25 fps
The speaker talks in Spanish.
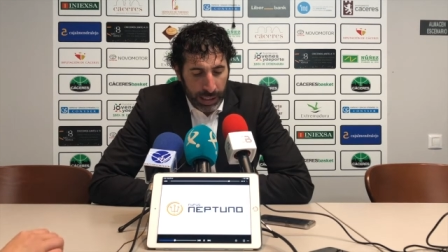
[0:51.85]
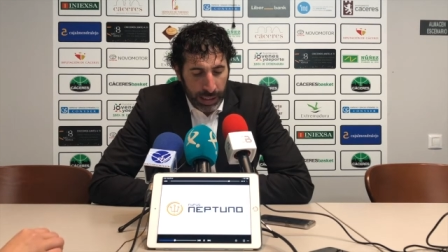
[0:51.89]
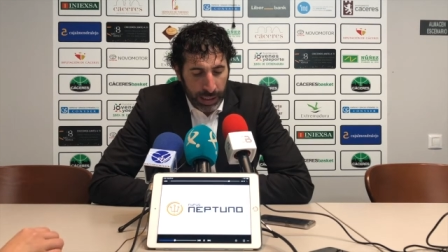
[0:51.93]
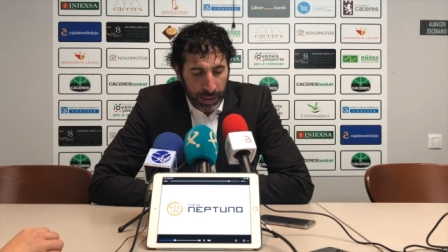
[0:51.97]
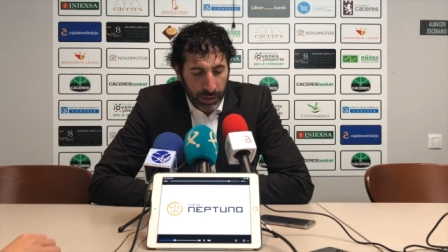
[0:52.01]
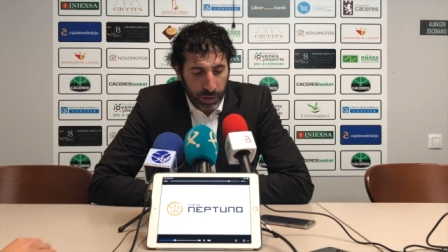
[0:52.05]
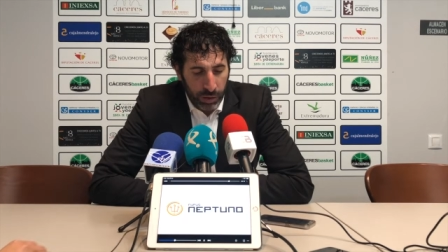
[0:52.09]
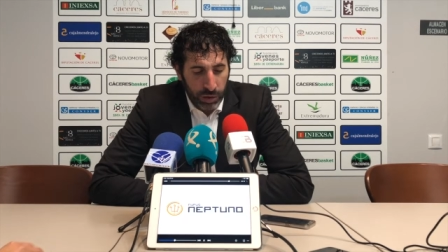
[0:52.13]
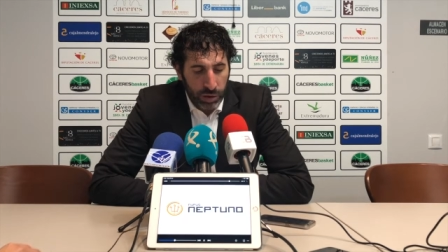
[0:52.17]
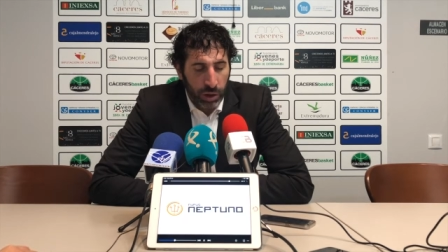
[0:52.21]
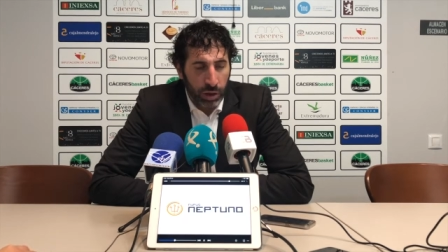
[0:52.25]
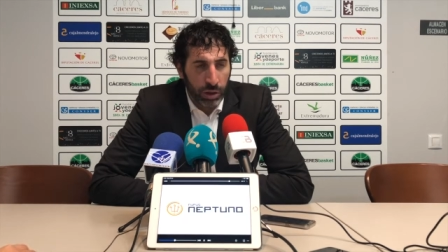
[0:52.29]

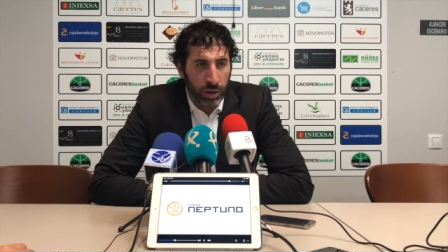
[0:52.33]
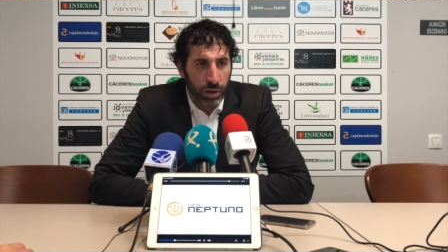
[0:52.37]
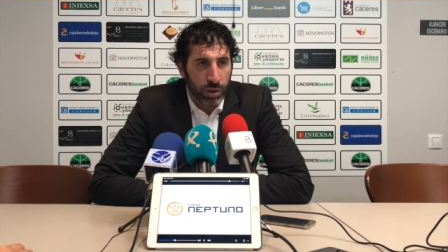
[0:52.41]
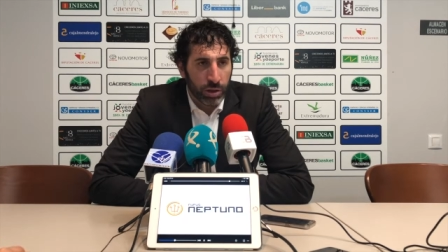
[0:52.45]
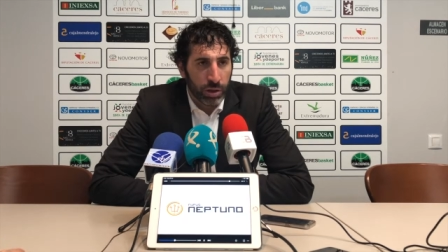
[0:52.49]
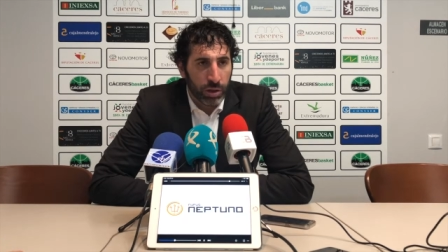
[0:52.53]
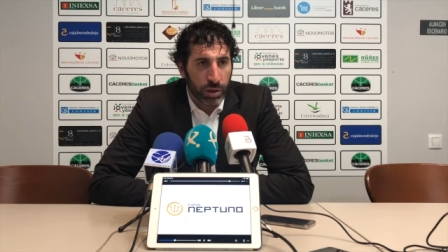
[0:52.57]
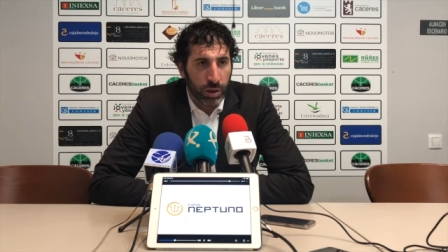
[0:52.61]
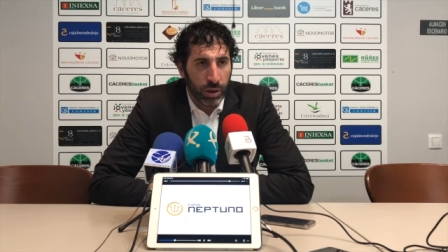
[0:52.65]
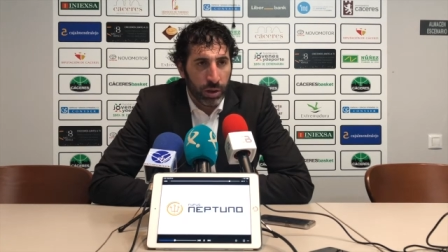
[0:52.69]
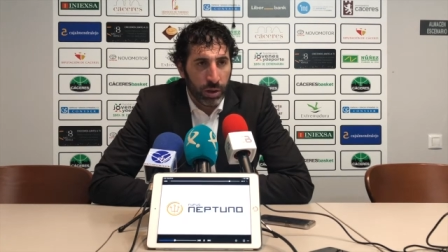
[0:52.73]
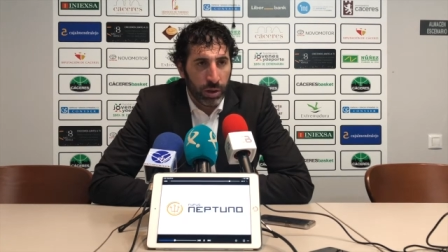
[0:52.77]
nosotros
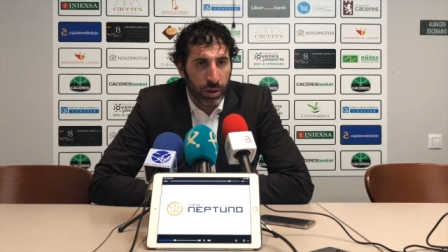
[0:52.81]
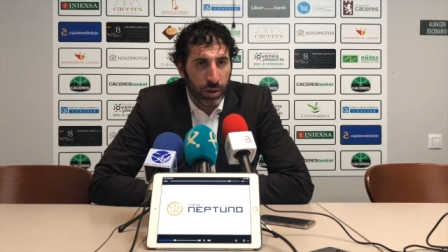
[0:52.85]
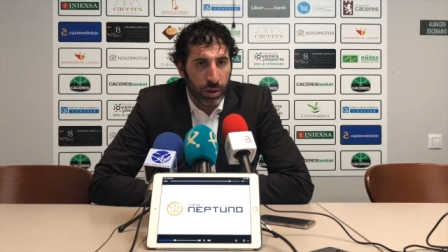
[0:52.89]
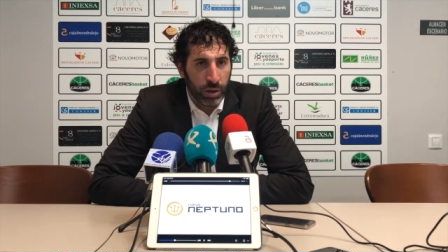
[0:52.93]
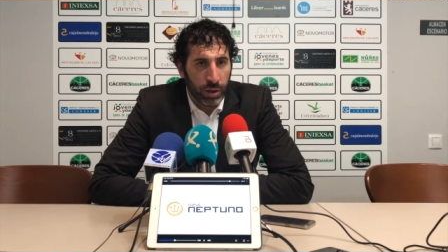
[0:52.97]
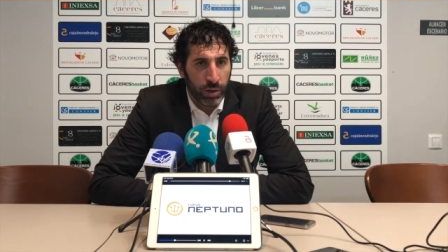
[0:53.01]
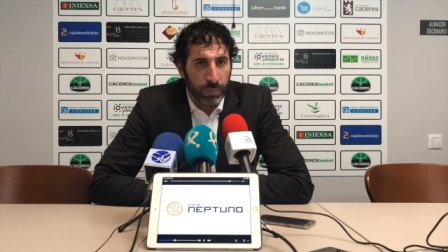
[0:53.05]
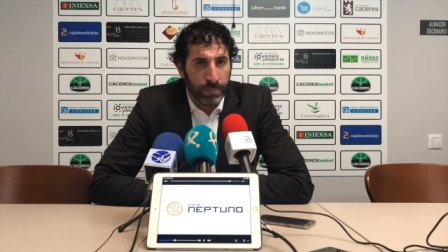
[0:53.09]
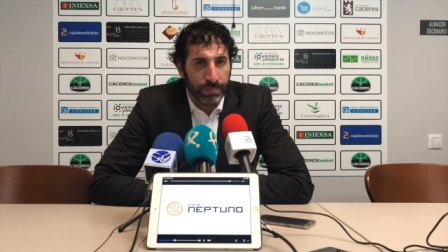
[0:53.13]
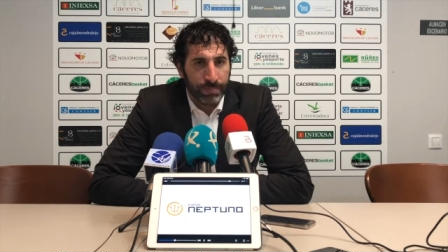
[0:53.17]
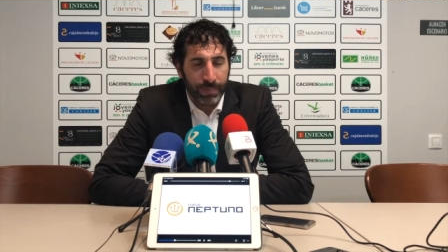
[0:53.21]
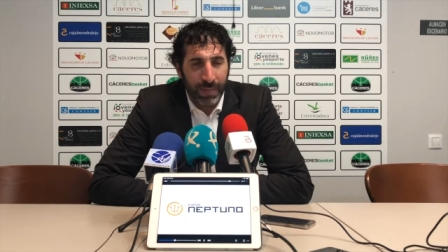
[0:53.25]
no,
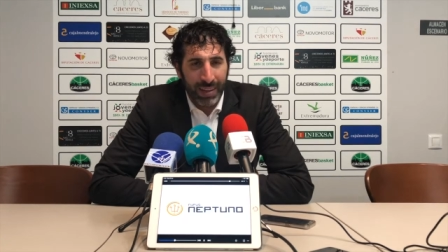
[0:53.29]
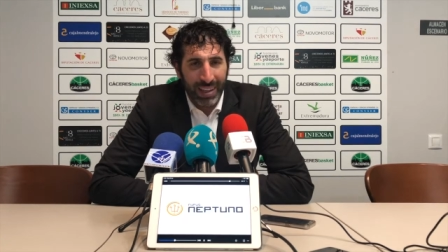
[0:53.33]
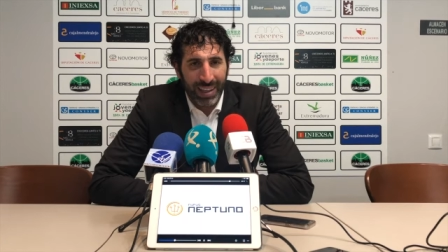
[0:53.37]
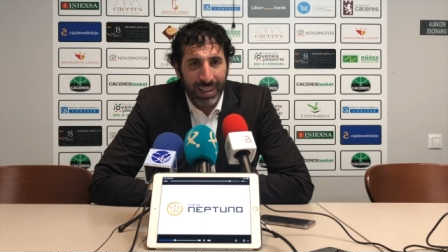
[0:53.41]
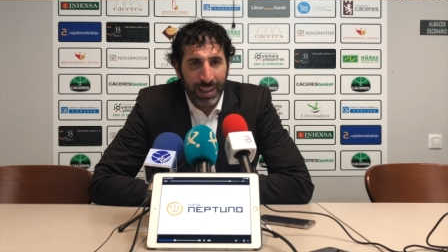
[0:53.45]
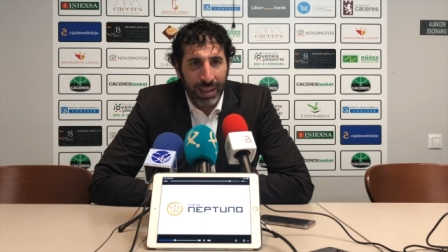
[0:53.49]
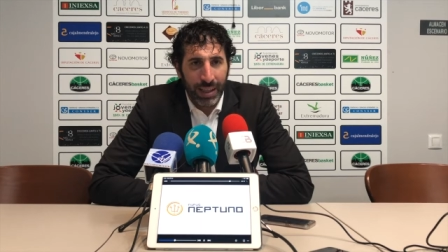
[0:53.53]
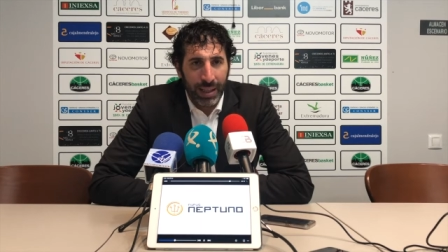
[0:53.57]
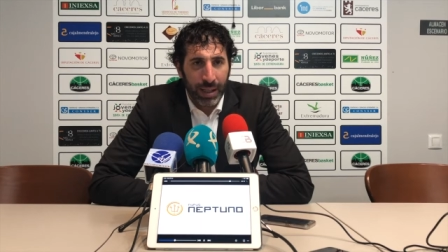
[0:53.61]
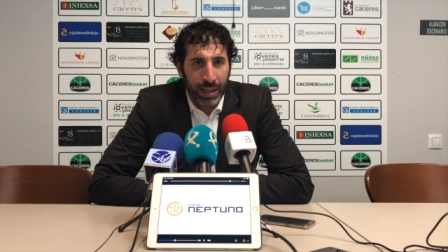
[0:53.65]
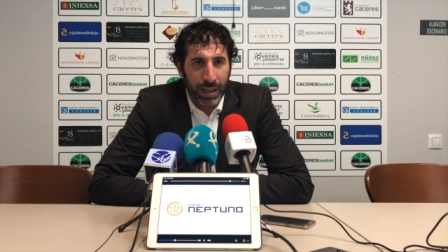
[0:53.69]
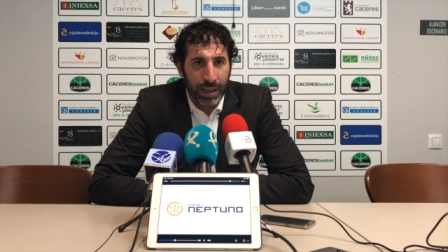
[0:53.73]

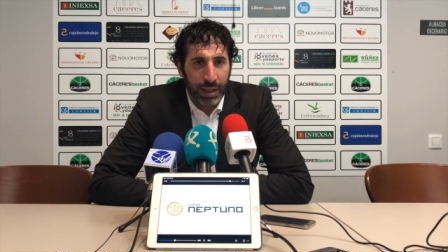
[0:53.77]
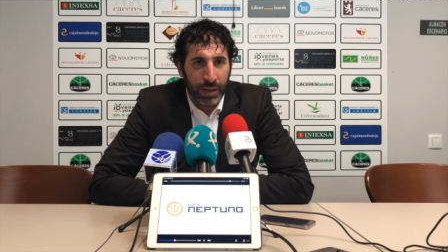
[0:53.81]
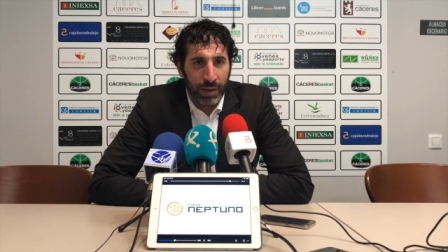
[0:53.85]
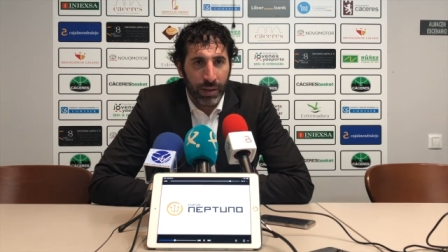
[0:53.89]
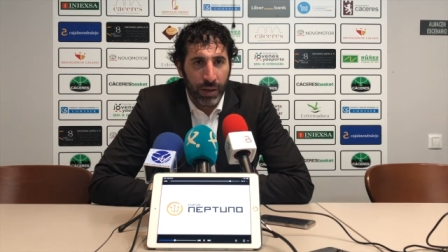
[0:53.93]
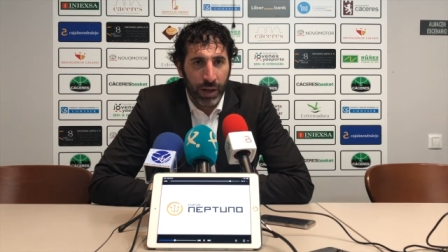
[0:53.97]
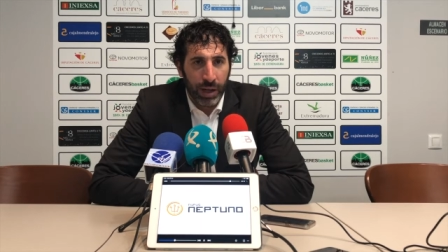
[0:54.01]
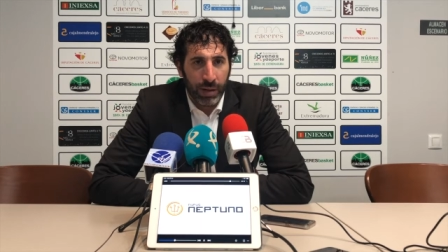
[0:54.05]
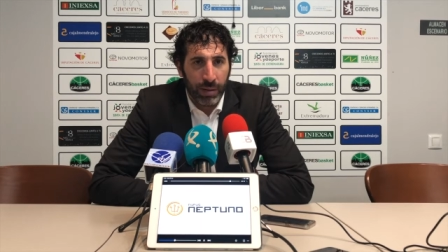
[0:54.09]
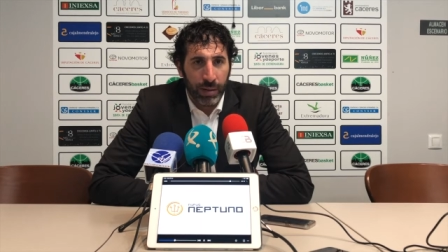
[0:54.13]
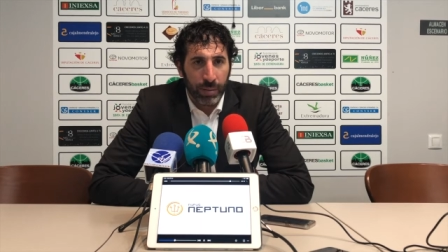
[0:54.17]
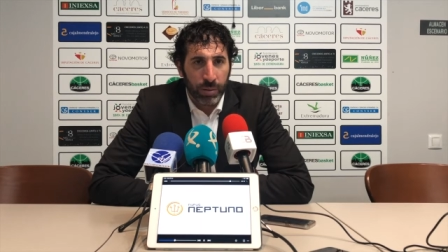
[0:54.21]
no
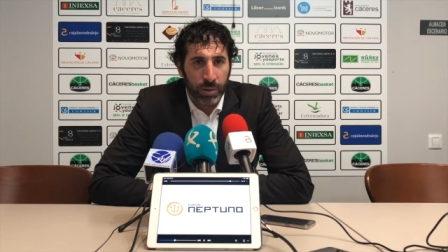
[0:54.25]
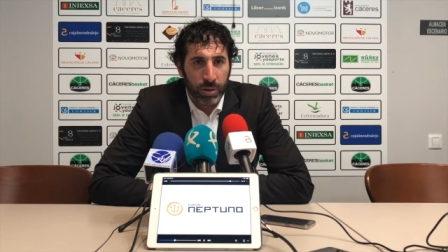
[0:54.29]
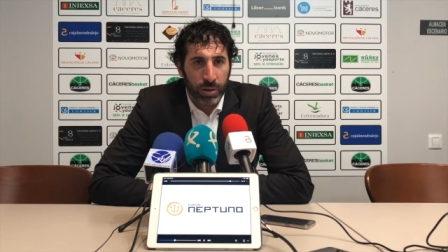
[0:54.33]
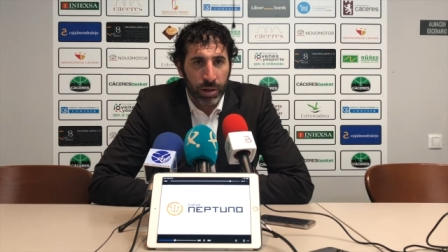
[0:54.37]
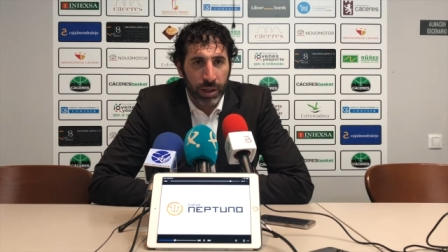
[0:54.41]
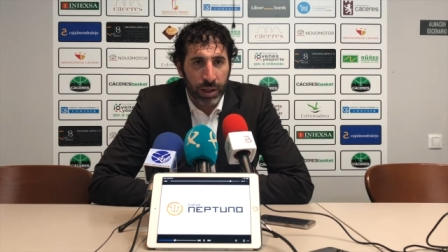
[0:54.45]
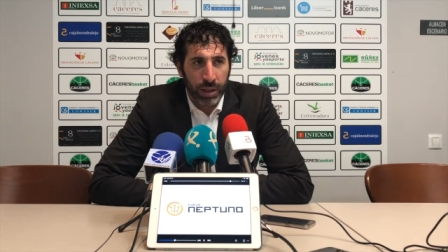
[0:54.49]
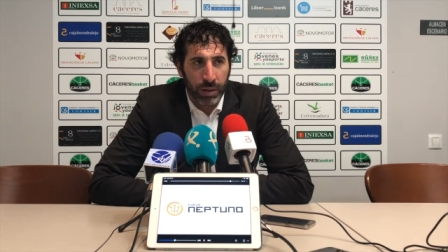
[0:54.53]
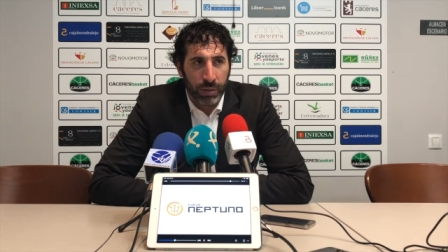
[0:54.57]
acabamos,